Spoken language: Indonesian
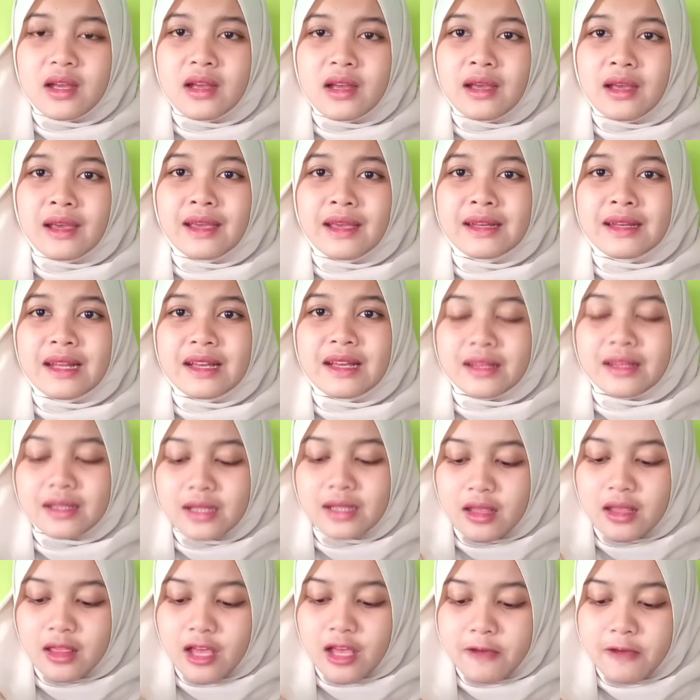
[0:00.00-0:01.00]
enak
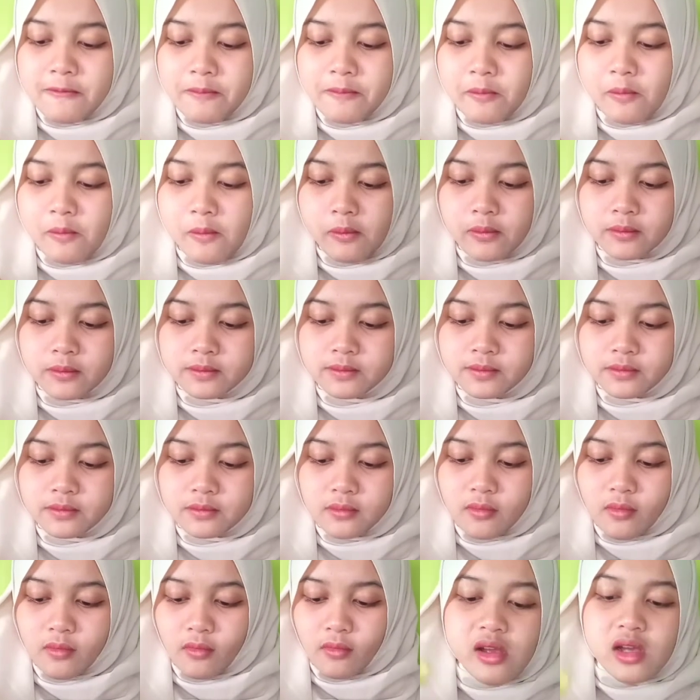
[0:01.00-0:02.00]
ternyata
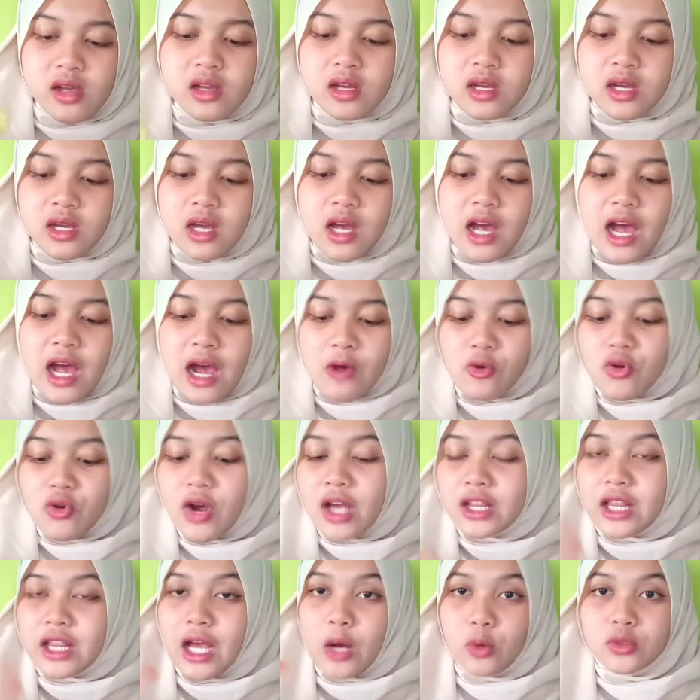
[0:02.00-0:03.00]
aku
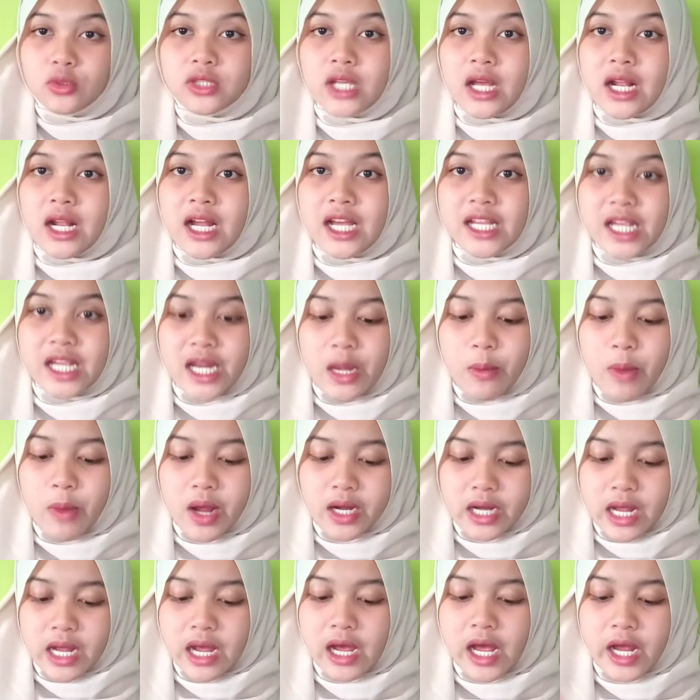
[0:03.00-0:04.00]
gak tahu salahnya di
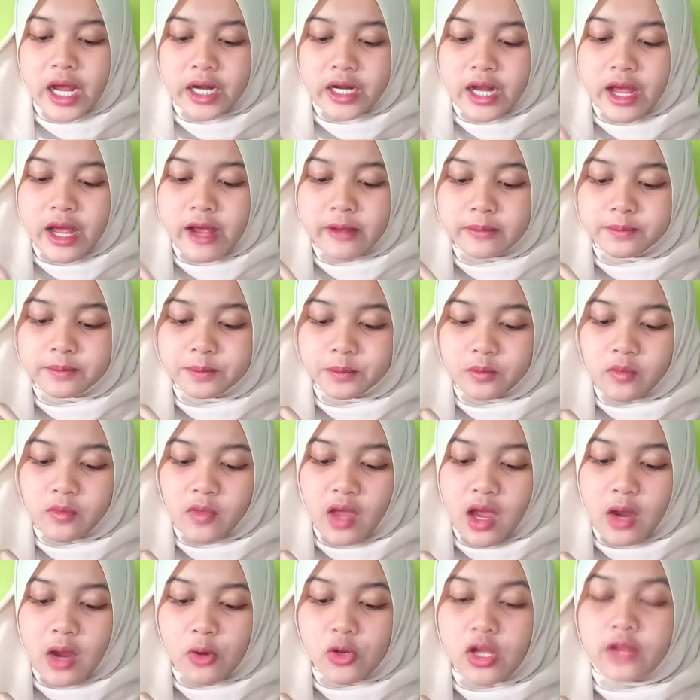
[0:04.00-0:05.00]
mana karena
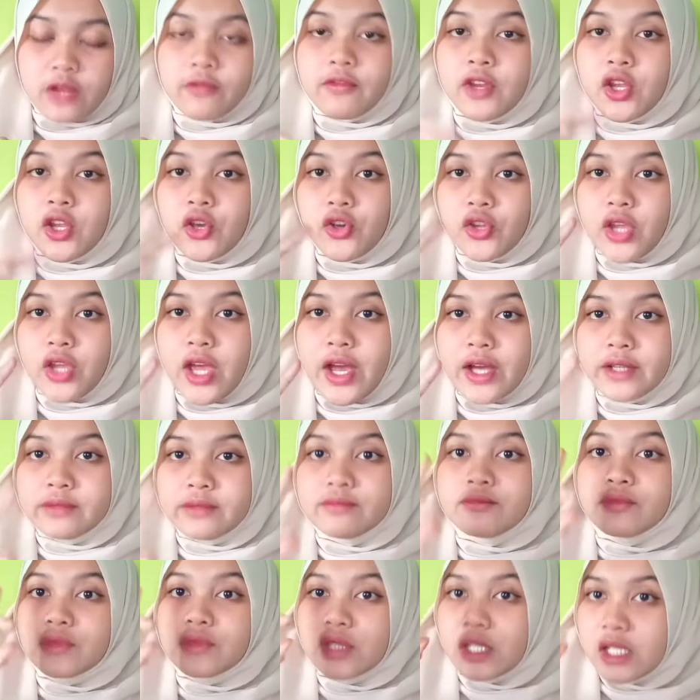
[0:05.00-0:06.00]
aku lihat videonya
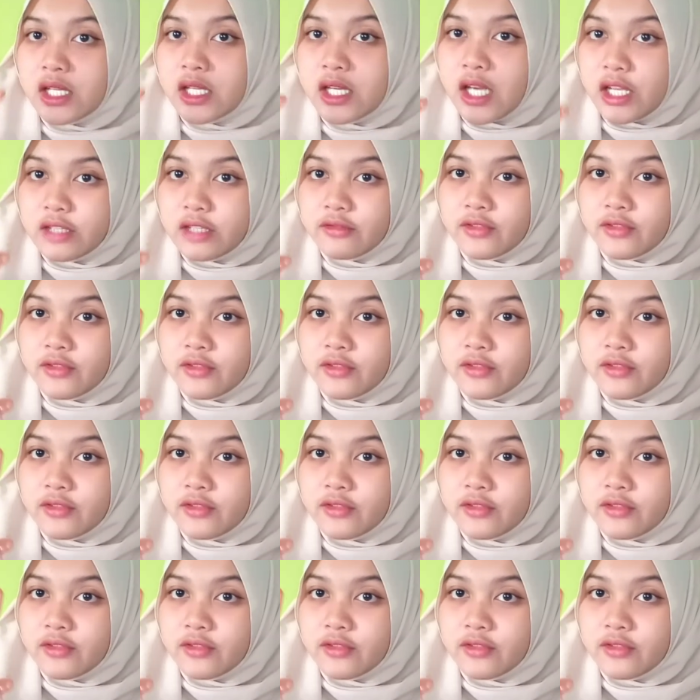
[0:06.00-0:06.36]
ini guys